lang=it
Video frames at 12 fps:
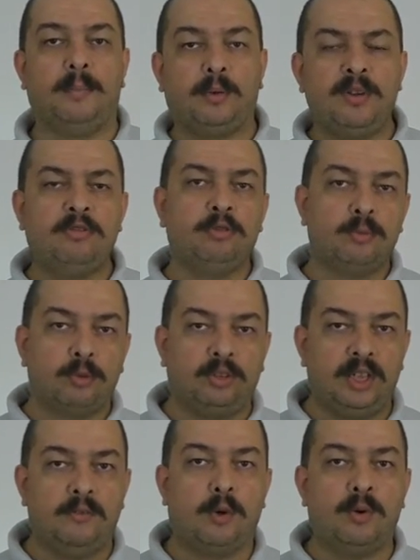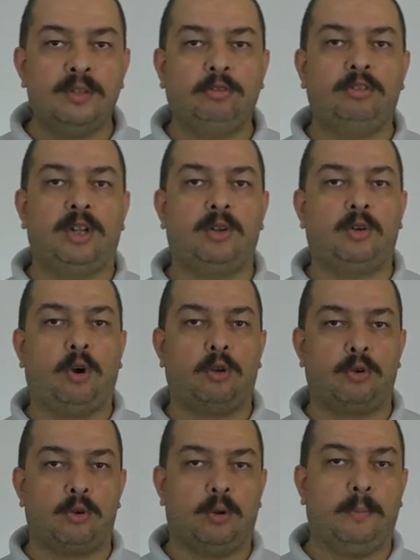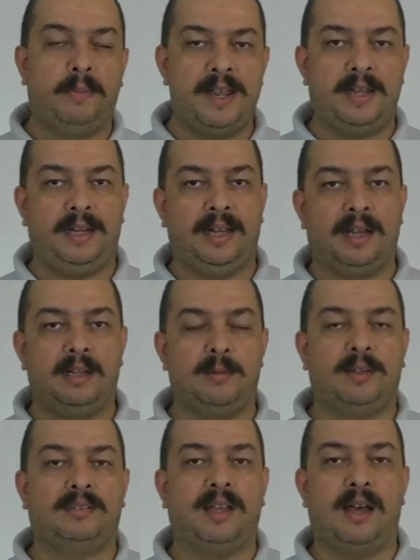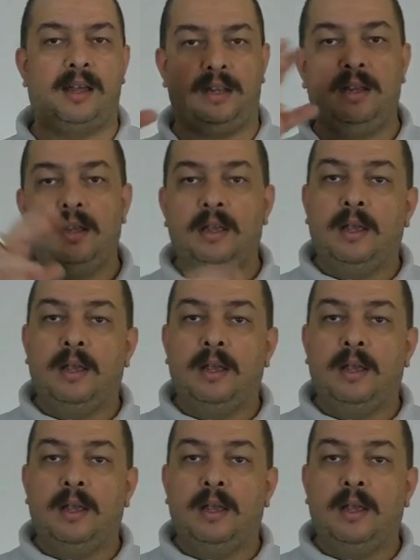Per questo motivo, quando si raccolgono beni alimentari